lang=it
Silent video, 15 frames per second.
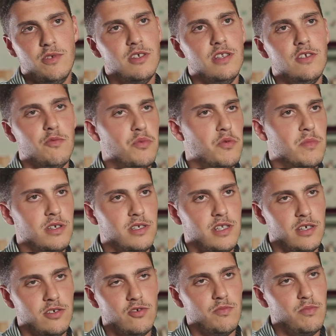sentivo più me
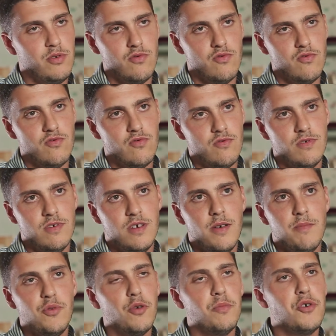stesso, più
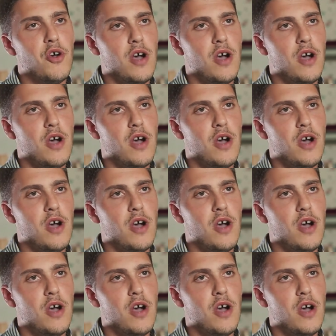più a mio